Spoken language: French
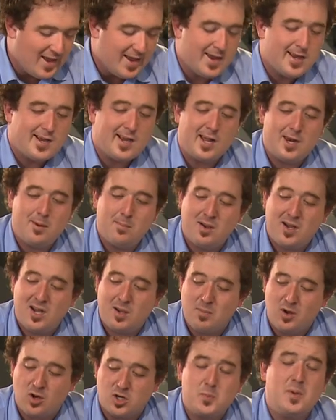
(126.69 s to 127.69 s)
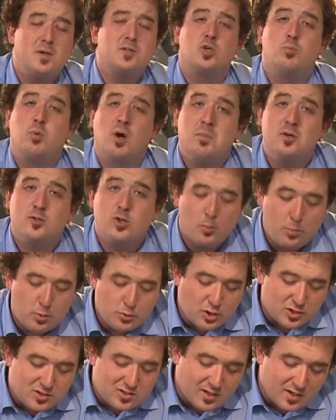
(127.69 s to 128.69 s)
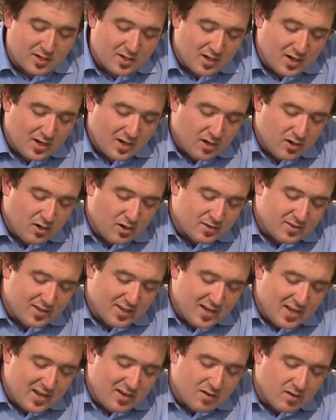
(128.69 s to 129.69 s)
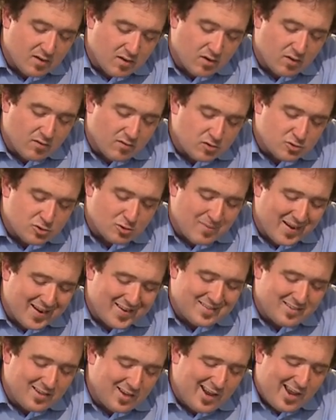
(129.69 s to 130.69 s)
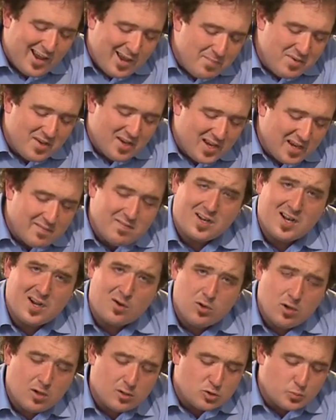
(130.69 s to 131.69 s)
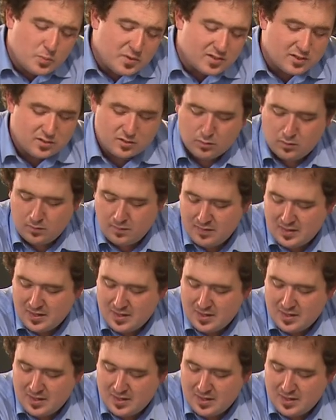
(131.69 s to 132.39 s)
Également, ben, je pense qu'on pourrait mettre un peu de thym. Le thym euh, se marie très bien avec la couleur du pesto.